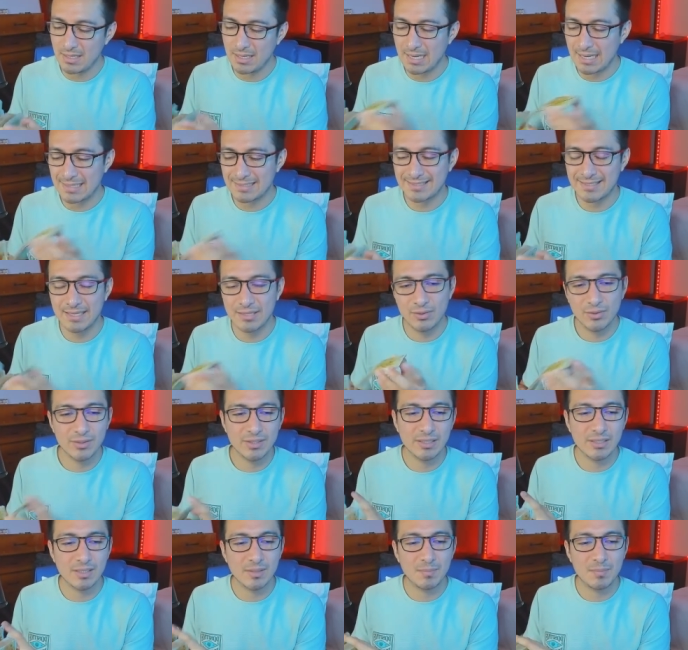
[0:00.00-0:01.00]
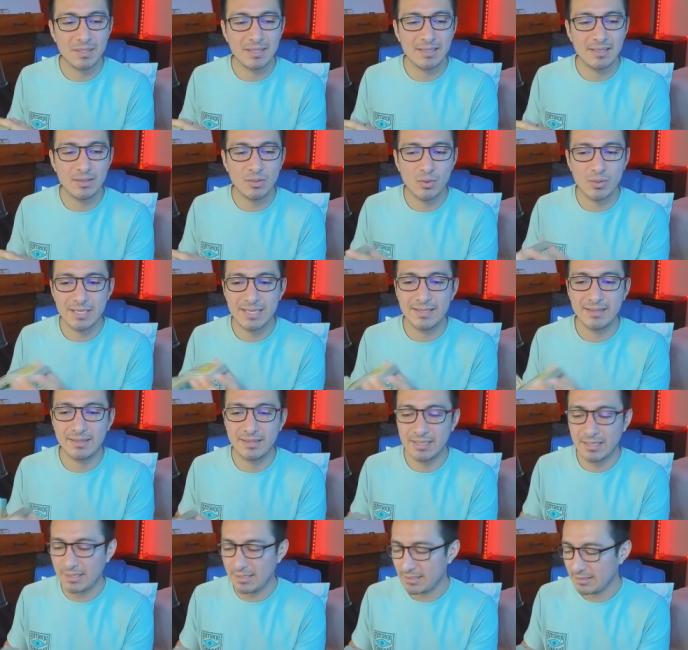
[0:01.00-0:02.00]
¿Hacia dónde te piden
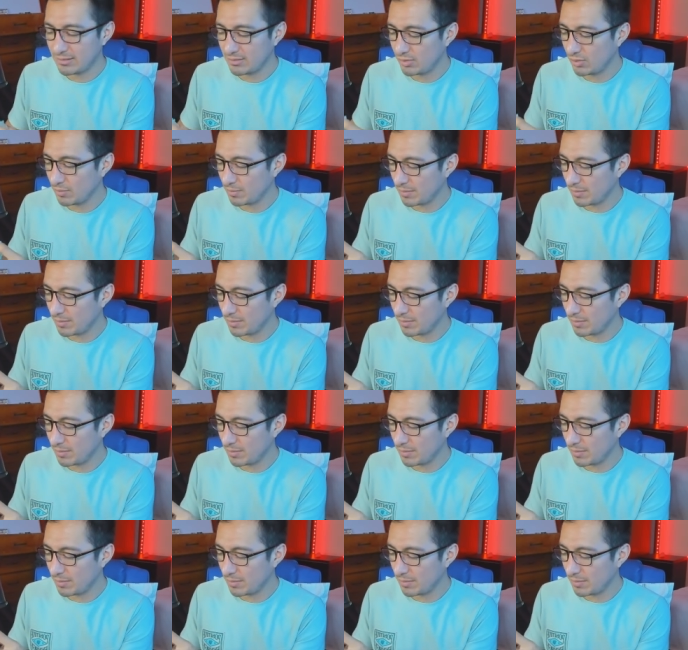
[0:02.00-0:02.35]
orientar esto